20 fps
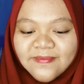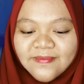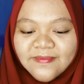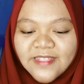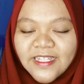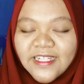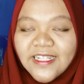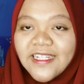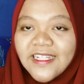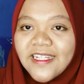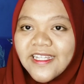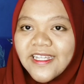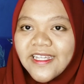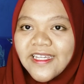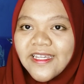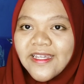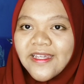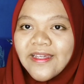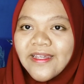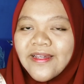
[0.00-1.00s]
dan
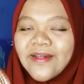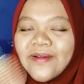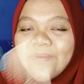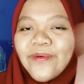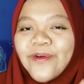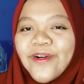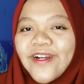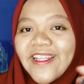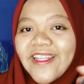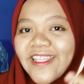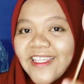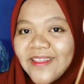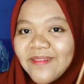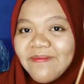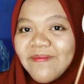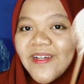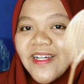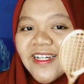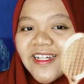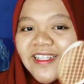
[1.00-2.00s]
ini worth it
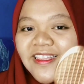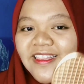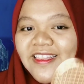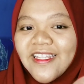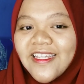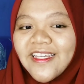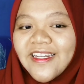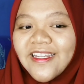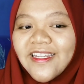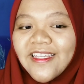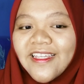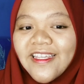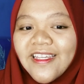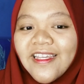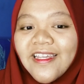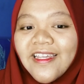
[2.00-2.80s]
banget dari